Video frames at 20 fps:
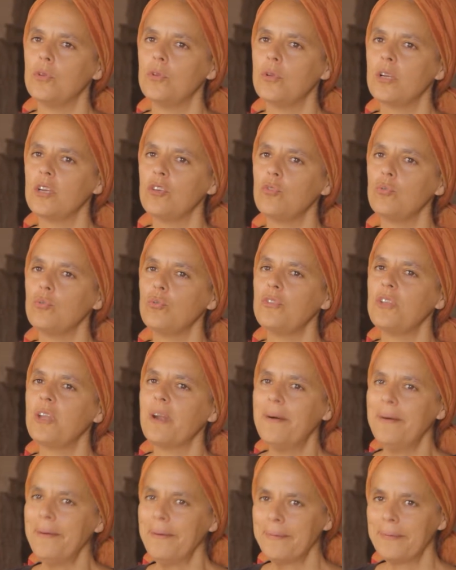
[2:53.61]
la région de
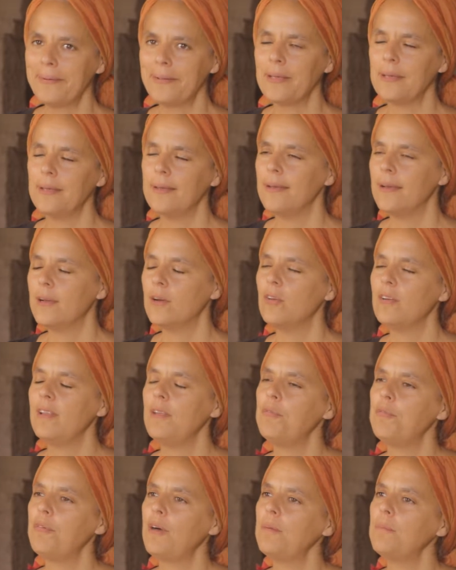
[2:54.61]
Draa, quand
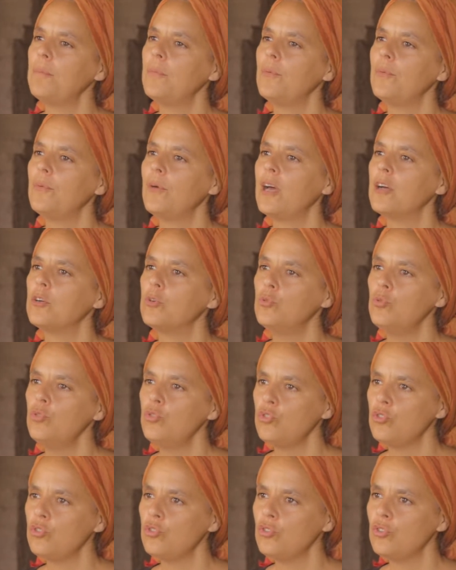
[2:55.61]
les femmes euh,
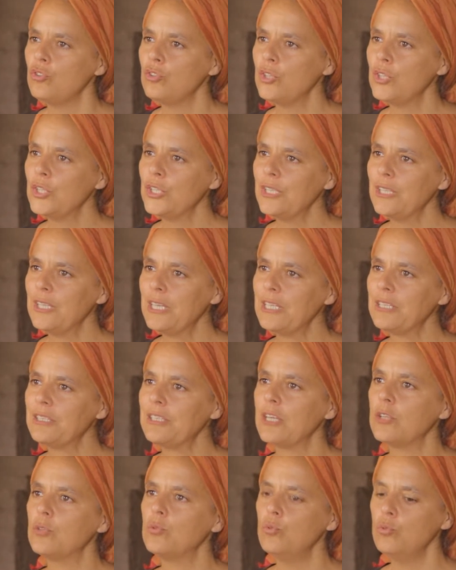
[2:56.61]
accouchent,
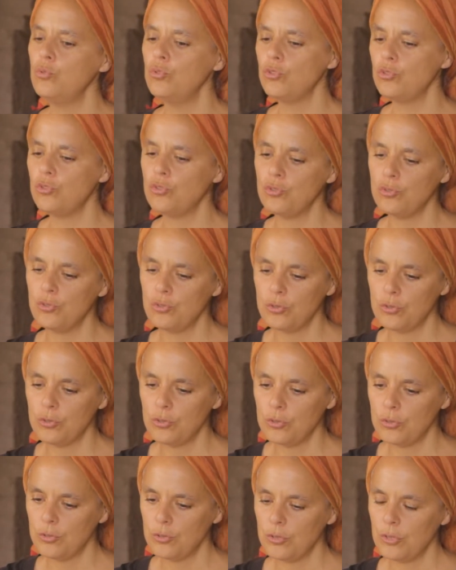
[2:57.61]
elles accouchent
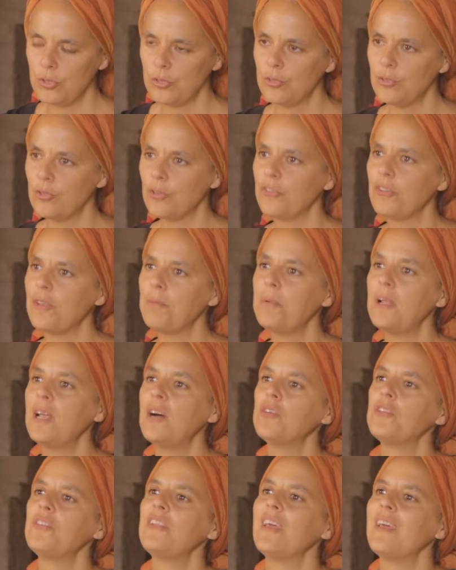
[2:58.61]
dans un
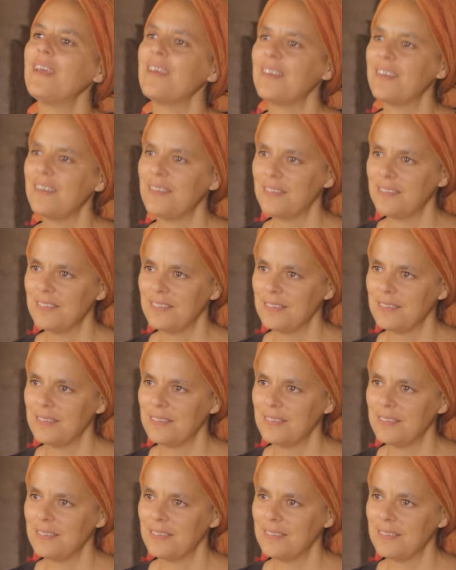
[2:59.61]
plat en terre.